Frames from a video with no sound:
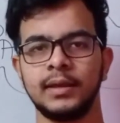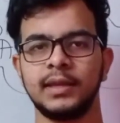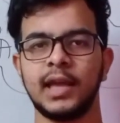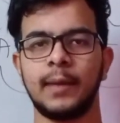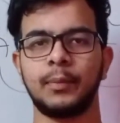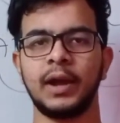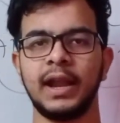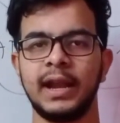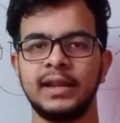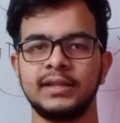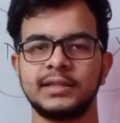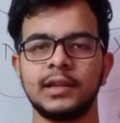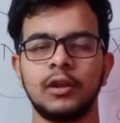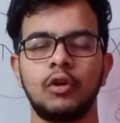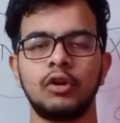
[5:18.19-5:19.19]
कि आपका
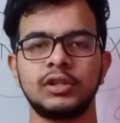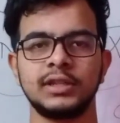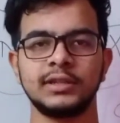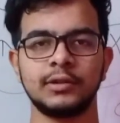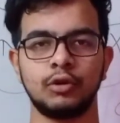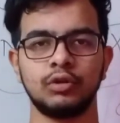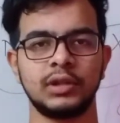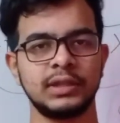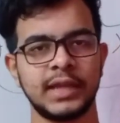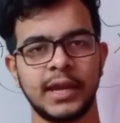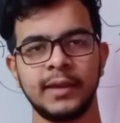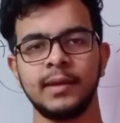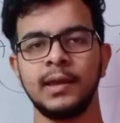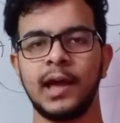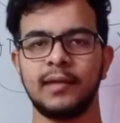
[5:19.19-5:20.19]
एडिशनल और चीज़ होती
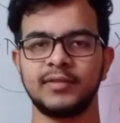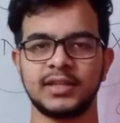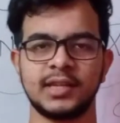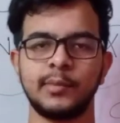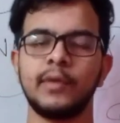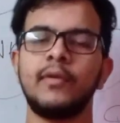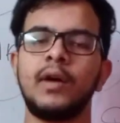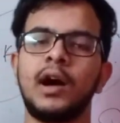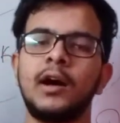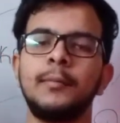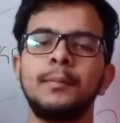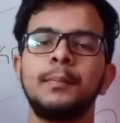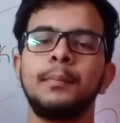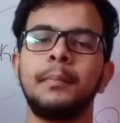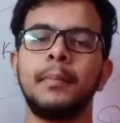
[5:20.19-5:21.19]
जाए अब जैसे मैं वहाँ
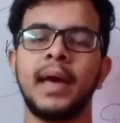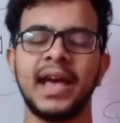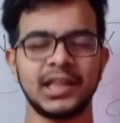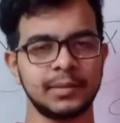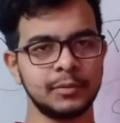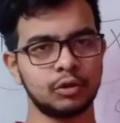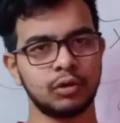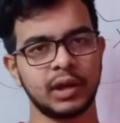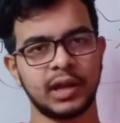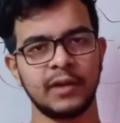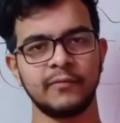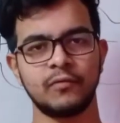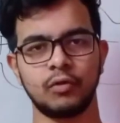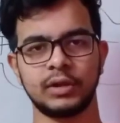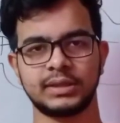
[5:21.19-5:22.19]
मैथ में थोड़ा
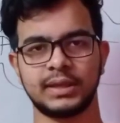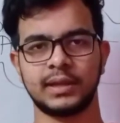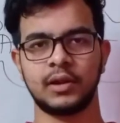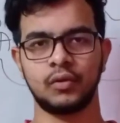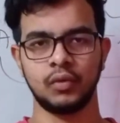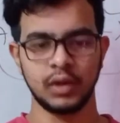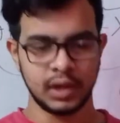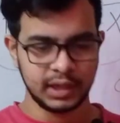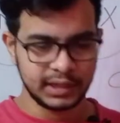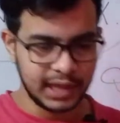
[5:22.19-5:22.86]
कम फोकस कर रहा हूँ